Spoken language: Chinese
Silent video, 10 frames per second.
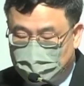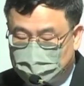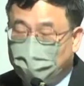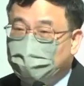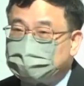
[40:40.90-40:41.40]

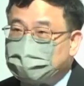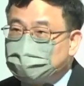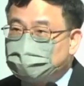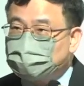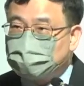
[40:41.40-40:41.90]
当我们在
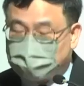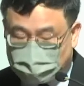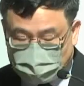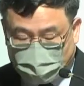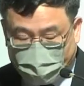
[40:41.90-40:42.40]
读这段
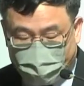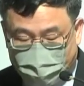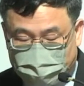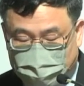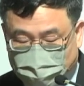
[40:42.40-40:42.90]
圣经还留
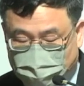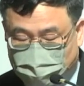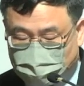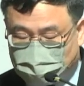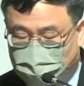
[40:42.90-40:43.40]
意一件事
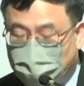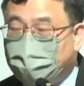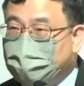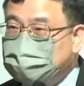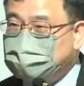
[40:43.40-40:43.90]
情，就是和
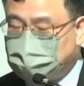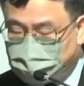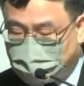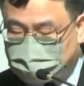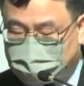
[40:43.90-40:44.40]
本跟西一
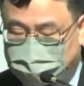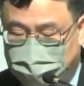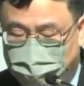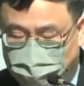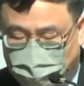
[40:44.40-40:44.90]
本在
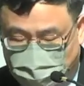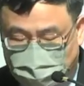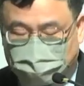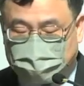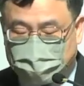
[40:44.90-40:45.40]
三十四
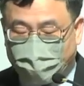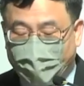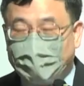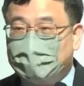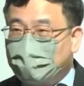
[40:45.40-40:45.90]
节的
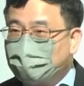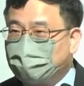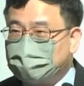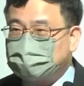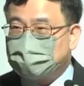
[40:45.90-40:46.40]
一个
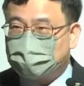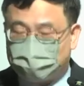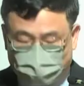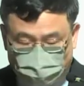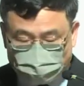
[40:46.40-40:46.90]
方向有点
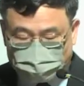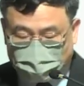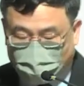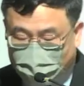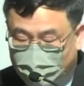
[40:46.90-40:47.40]
出入的
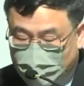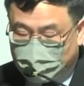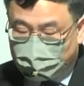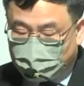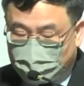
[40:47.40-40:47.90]
啊。
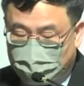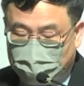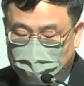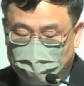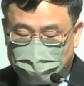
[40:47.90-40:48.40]

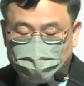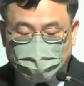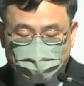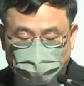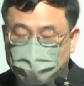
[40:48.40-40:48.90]
和
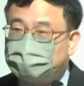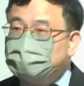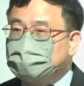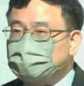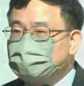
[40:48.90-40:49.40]
本说这
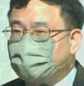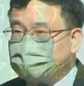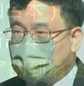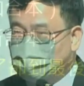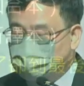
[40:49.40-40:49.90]
些事都要成